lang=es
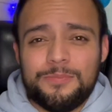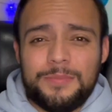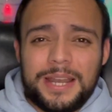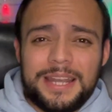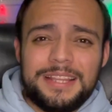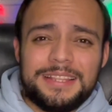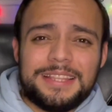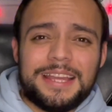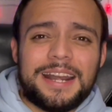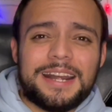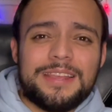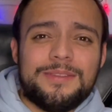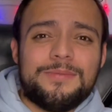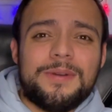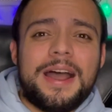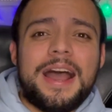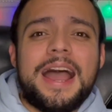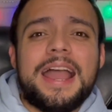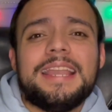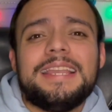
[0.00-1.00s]
Manita
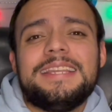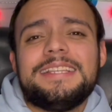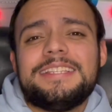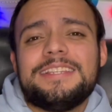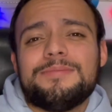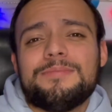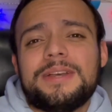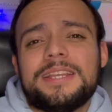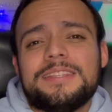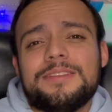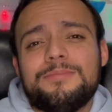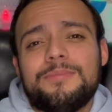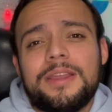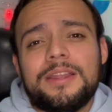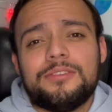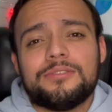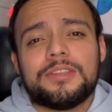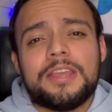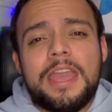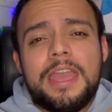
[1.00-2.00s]
arriba y sin más ni
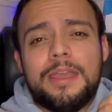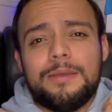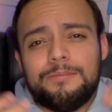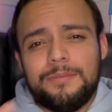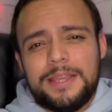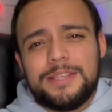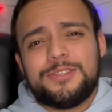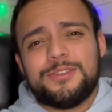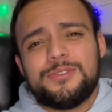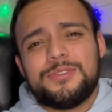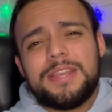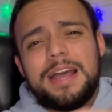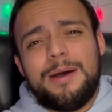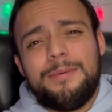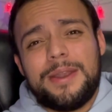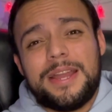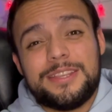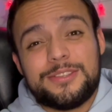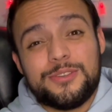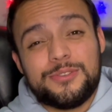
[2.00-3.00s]
menos, besos,
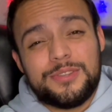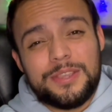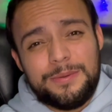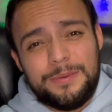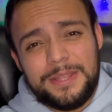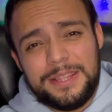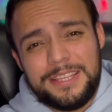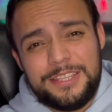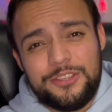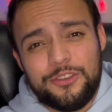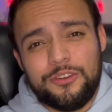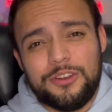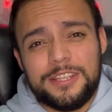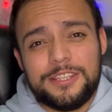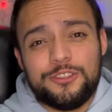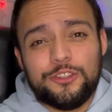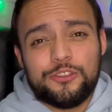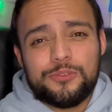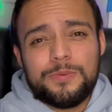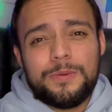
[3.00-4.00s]
abrazos y
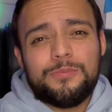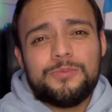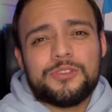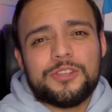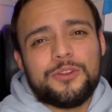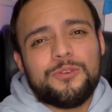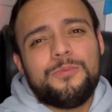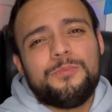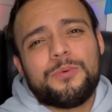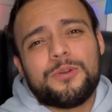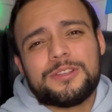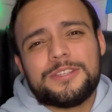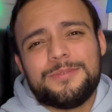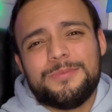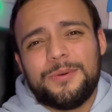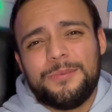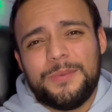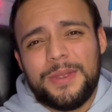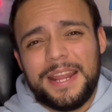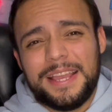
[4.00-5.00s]
bendiciones. Nos vemos en un
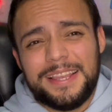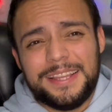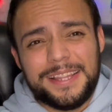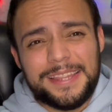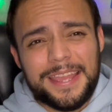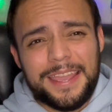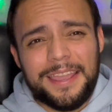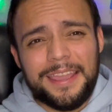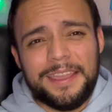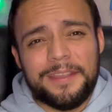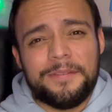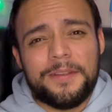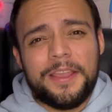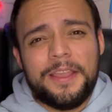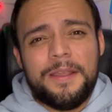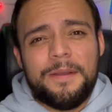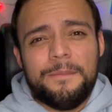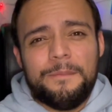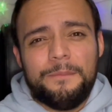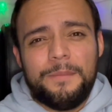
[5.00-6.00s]
próximo Merequitengue.
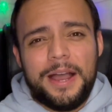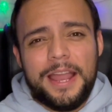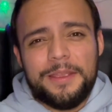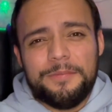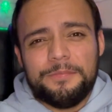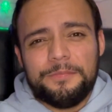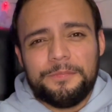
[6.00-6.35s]
Bye.